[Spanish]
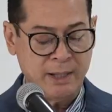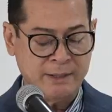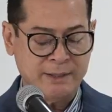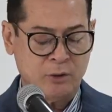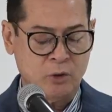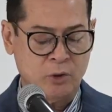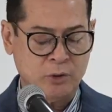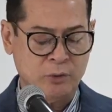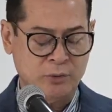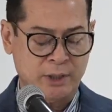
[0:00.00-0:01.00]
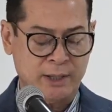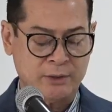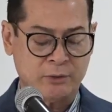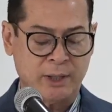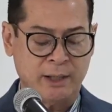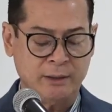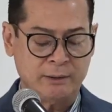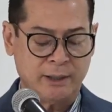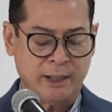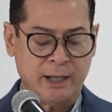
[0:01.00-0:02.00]
Este coloquio internacional,
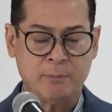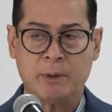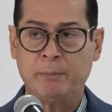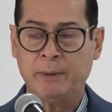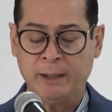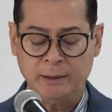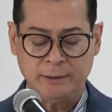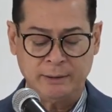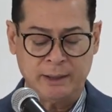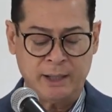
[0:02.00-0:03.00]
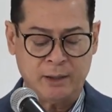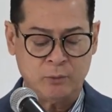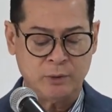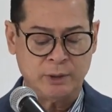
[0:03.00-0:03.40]
el papel de la,